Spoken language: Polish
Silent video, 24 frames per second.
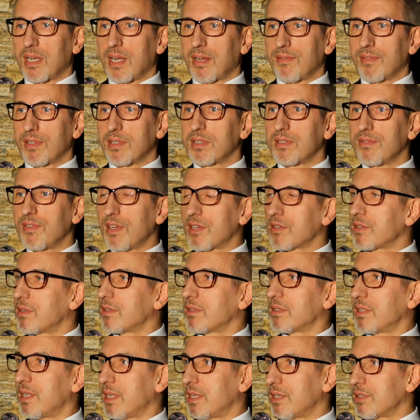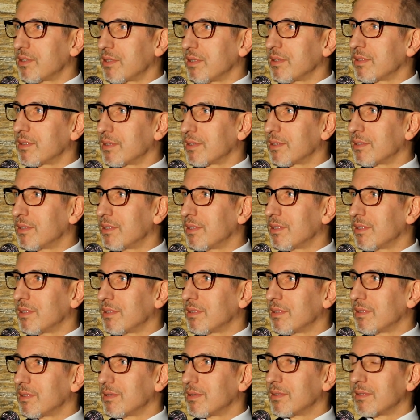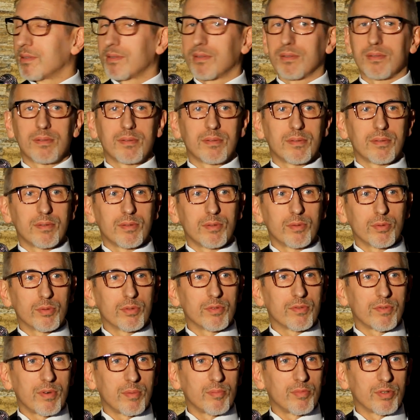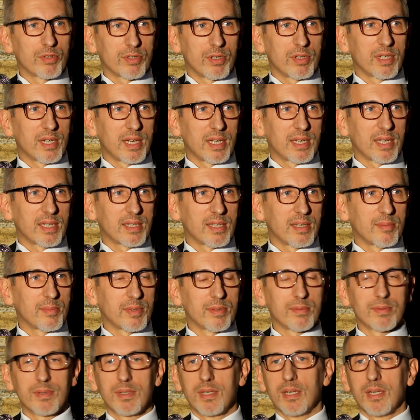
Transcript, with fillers: nawet zwierząt należących do y, ludów obłożonych anatemą,